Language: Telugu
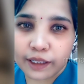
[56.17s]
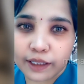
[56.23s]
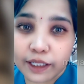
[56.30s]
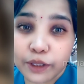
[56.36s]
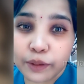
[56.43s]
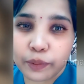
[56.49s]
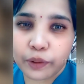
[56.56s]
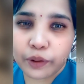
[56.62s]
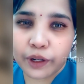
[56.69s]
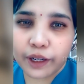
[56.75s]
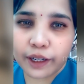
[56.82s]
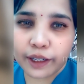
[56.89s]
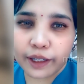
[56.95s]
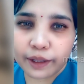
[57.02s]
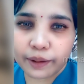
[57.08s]

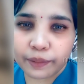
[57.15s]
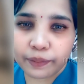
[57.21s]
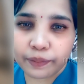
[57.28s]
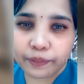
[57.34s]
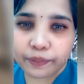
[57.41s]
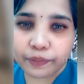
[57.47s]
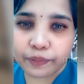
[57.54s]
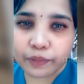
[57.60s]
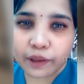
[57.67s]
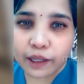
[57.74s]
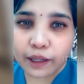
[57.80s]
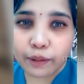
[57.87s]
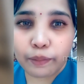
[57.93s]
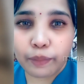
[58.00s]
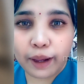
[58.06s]
చచ్చిపోవడానికి
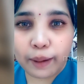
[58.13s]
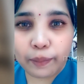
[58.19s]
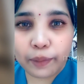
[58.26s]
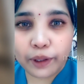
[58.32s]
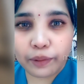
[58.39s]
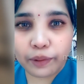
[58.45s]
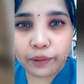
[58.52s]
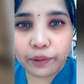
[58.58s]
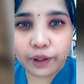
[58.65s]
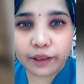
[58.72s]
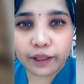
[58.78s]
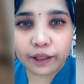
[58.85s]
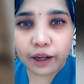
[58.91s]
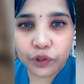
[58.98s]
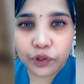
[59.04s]
ఫ్యామిలీ కూడా
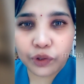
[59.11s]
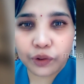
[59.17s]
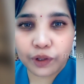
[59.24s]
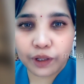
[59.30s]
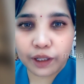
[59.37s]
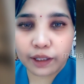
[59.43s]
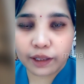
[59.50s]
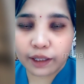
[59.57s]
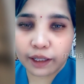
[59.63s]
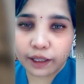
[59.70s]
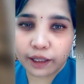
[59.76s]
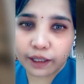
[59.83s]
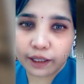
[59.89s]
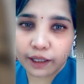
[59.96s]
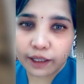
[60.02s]
తలంచుకుంటుంది
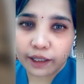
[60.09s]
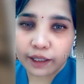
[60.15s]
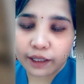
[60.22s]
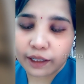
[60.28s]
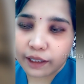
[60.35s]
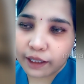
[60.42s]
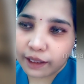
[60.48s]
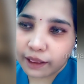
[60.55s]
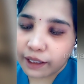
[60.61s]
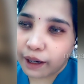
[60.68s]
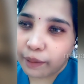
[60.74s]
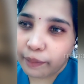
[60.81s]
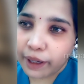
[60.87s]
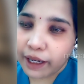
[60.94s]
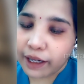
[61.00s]
తల్లి
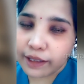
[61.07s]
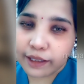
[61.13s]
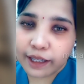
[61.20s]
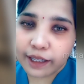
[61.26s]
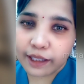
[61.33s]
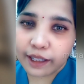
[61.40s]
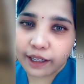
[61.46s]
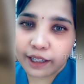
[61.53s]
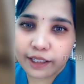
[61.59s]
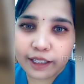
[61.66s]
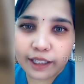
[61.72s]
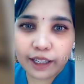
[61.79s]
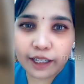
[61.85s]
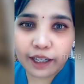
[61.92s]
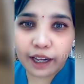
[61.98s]
ఎందుకమ్మ ఇలా చేస్తున్నారు
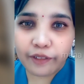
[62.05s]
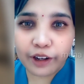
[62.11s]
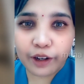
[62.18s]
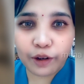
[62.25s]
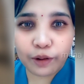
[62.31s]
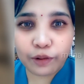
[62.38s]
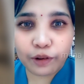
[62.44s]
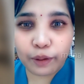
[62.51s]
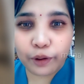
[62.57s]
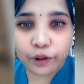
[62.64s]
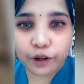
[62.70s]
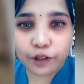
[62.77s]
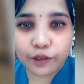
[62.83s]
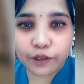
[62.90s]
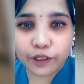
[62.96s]
నిజంగా ఆ వీడియోలు ఆ
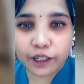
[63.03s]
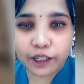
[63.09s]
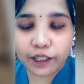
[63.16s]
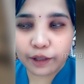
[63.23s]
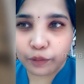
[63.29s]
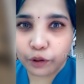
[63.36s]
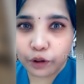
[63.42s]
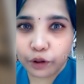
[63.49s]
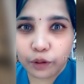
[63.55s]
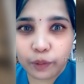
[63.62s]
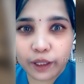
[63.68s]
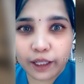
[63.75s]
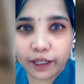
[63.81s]
ఫోటోలు చూసినడికి ముక్కు మీద